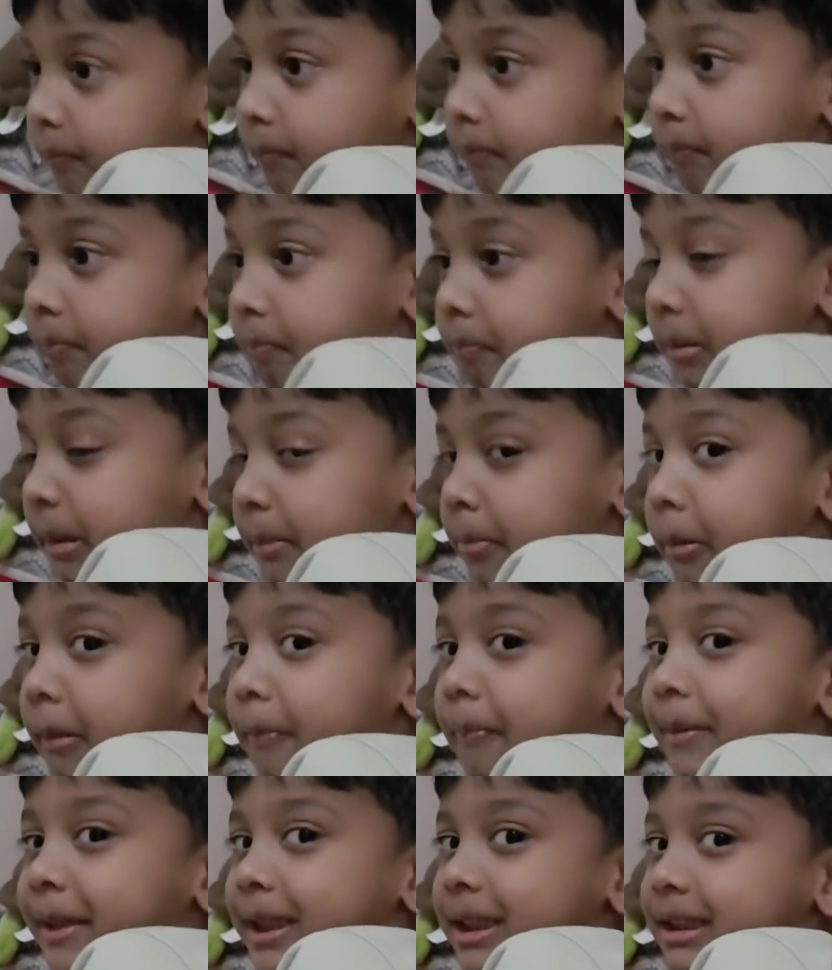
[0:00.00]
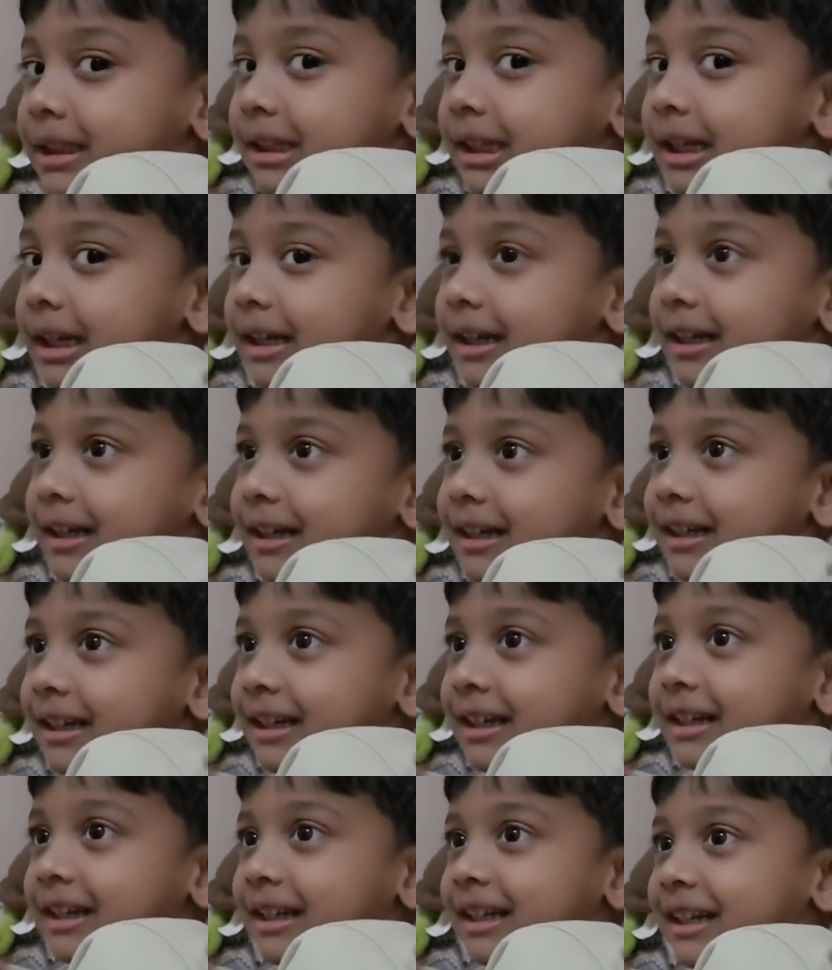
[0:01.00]
বলো পেপে
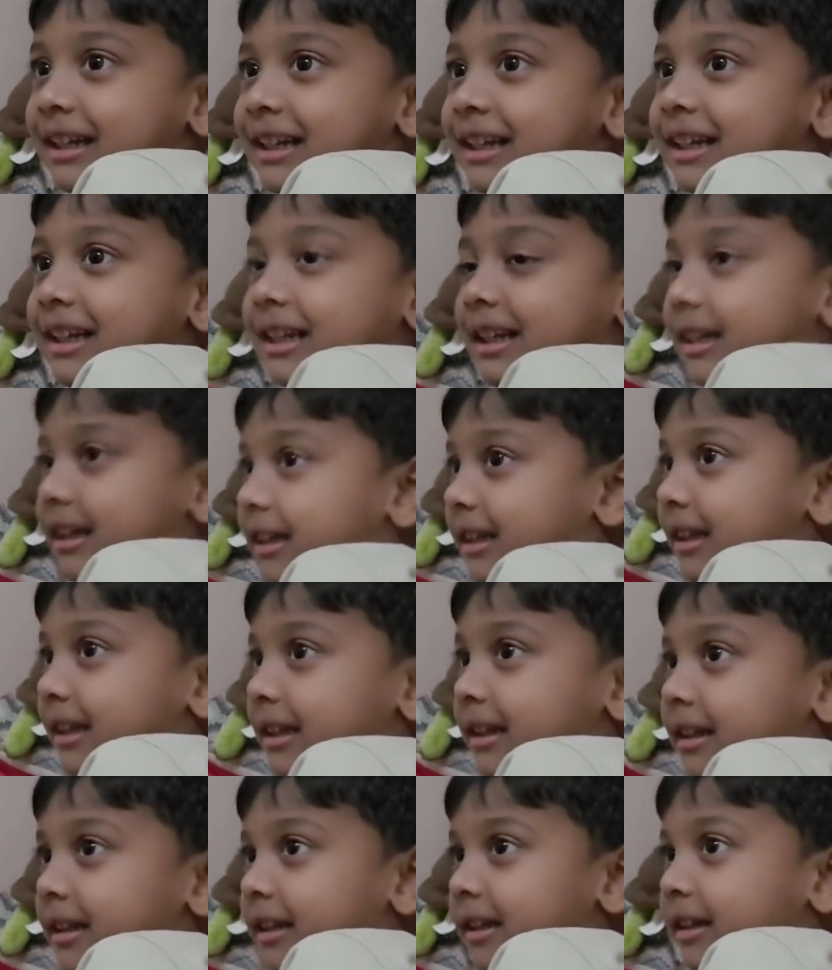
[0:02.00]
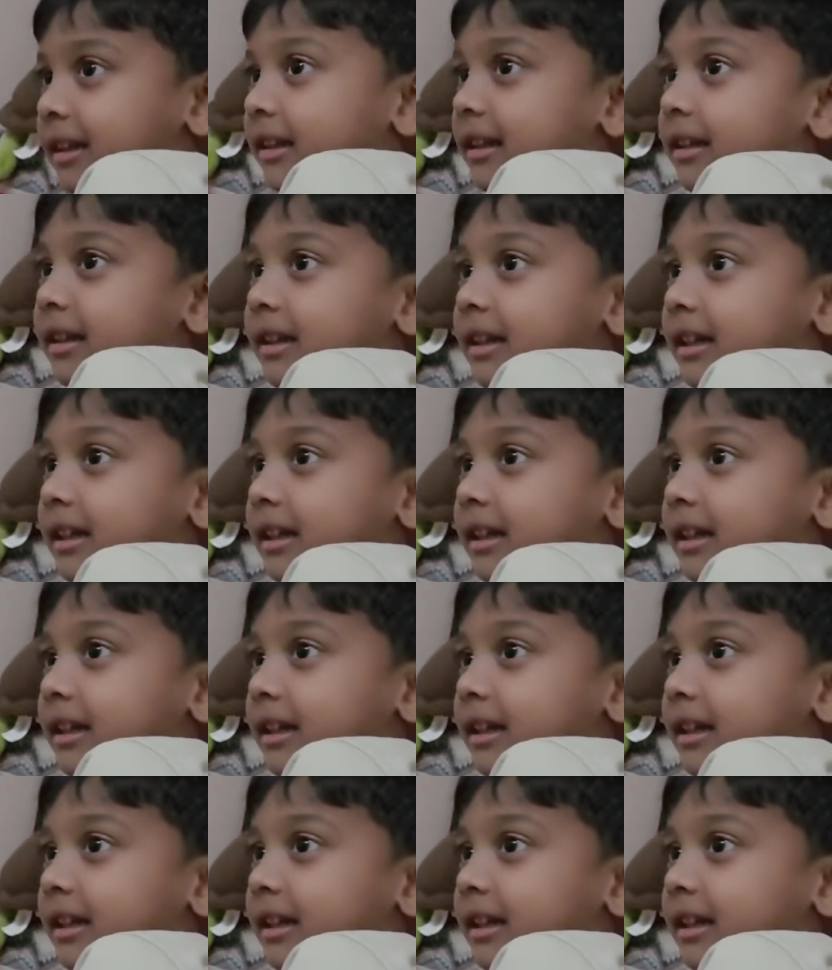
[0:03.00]
পেপার পিকটা লাইক করো